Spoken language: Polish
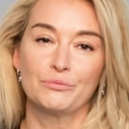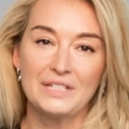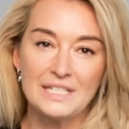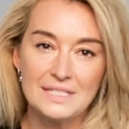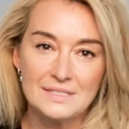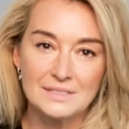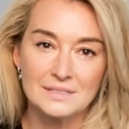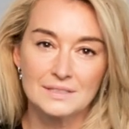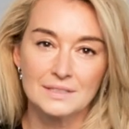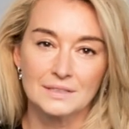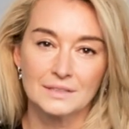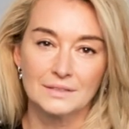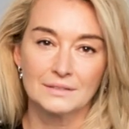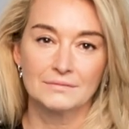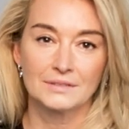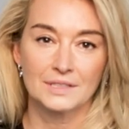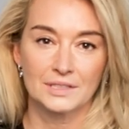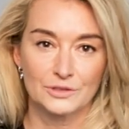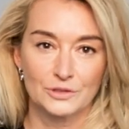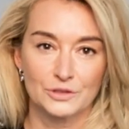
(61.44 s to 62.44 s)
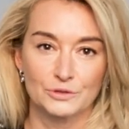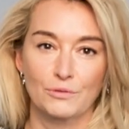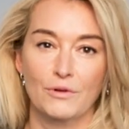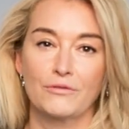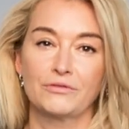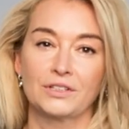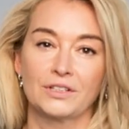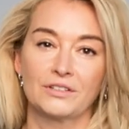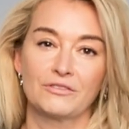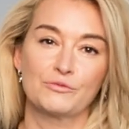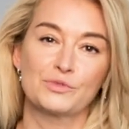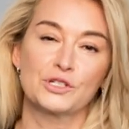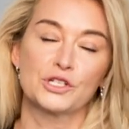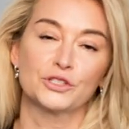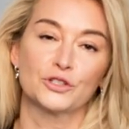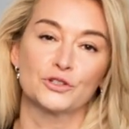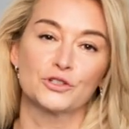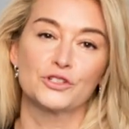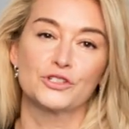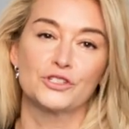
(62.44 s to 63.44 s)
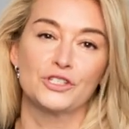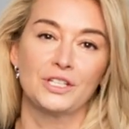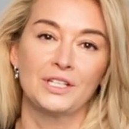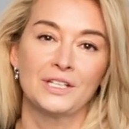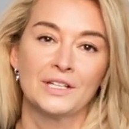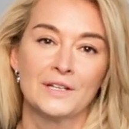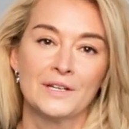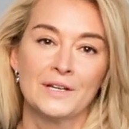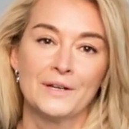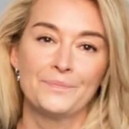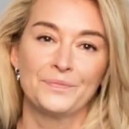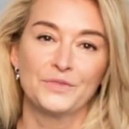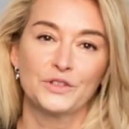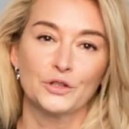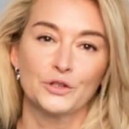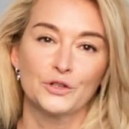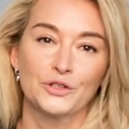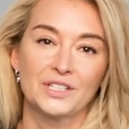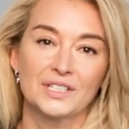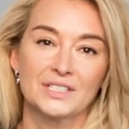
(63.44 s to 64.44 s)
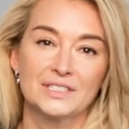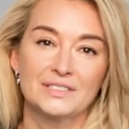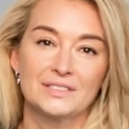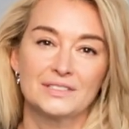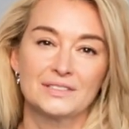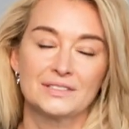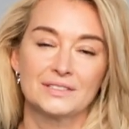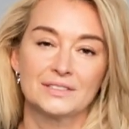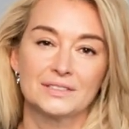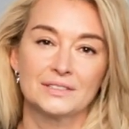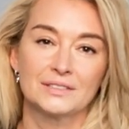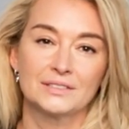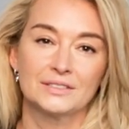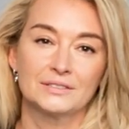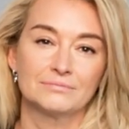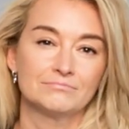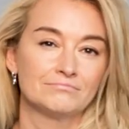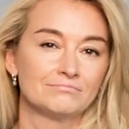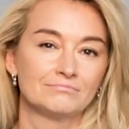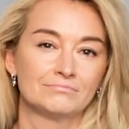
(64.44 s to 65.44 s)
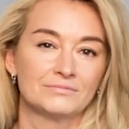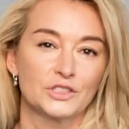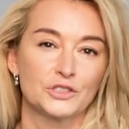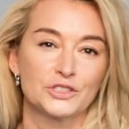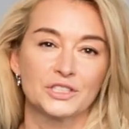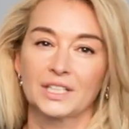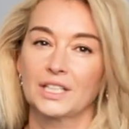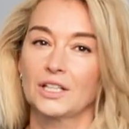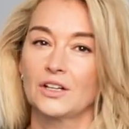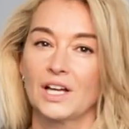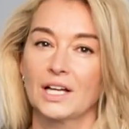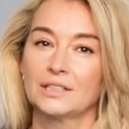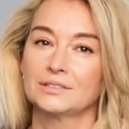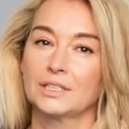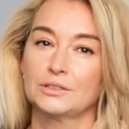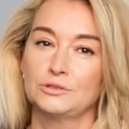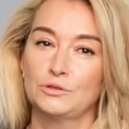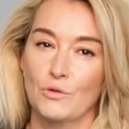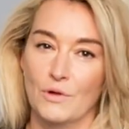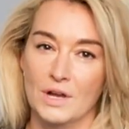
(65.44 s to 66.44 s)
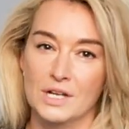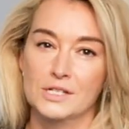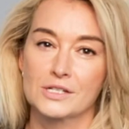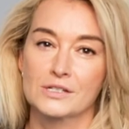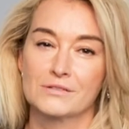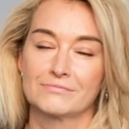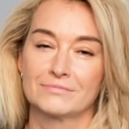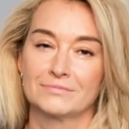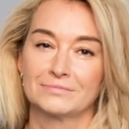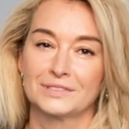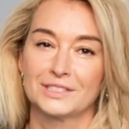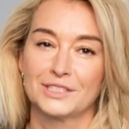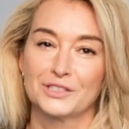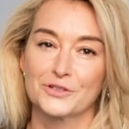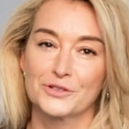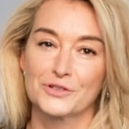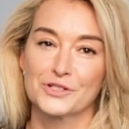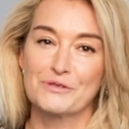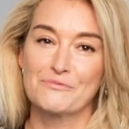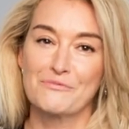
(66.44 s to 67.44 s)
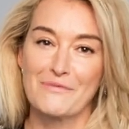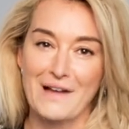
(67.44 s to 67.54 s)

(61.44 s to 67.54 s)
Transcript: blizny, te dosłownie w przenośni, to jest y, coś takiego jak tatuaż, tylko że